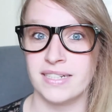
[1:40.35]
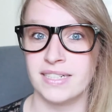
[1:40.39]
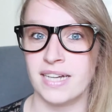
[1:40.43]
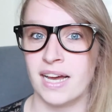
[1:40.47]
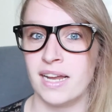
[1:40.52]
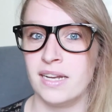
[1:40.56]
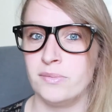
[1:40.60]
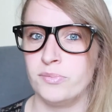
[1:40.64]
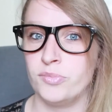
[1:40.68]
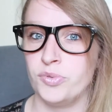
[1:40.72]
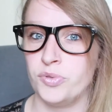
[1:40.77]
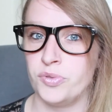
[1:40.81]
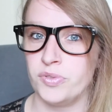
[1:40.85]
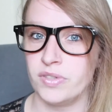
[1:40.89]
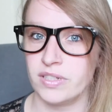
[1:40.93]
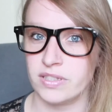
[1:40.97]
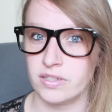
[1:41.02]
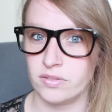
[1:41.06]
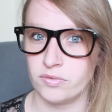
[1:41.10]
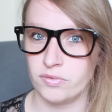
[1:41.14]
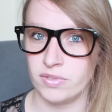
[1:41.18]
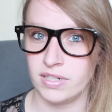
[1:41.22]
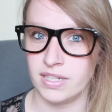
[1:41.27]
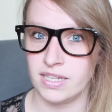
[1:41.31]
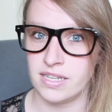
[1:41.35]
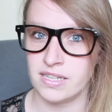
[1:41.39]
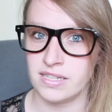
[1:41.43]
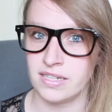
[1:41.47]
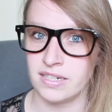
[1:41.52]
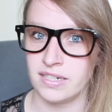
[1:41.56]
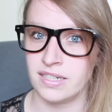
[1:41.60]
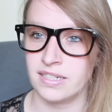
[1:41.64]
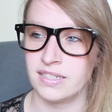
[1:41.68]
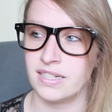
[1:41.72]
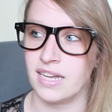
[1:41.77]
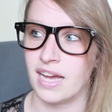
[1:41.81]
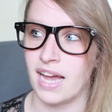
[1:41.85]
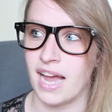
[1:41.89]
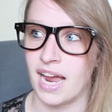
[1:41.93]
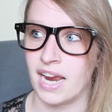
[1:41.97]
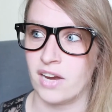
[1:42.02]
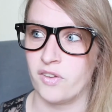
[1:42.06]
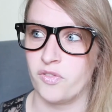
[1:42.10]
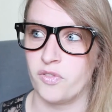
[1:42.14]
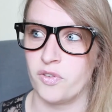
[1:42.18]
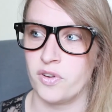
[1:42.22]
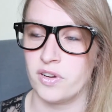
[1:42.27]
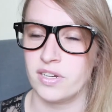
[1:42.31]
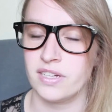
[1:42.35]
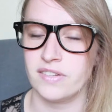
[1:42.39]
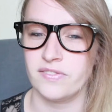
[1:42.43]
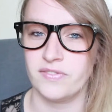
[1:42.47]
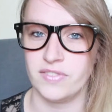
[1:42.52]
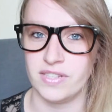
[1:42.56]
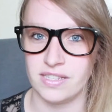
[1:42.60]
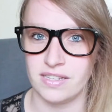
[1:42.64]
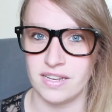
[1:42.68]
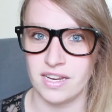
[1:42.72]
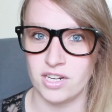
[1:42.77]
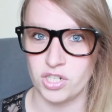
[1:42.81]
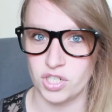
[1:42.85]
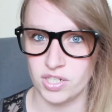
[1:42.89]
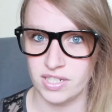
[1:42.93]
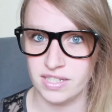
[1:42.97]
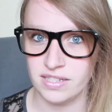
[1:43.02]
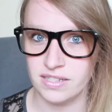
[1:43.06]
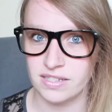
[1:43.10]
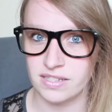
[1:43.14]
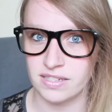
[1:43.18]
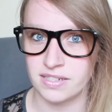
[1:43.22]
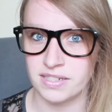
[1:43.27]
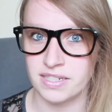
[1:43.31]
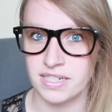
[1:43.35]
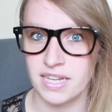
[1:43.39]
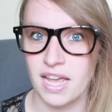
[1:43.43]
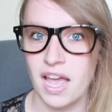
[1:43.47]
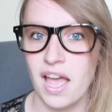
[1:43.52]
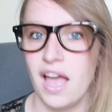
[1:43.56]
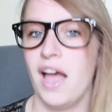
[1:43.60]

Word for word: alle Bücher zu lesen in der Reihenfolge, wie sie erschienen sind.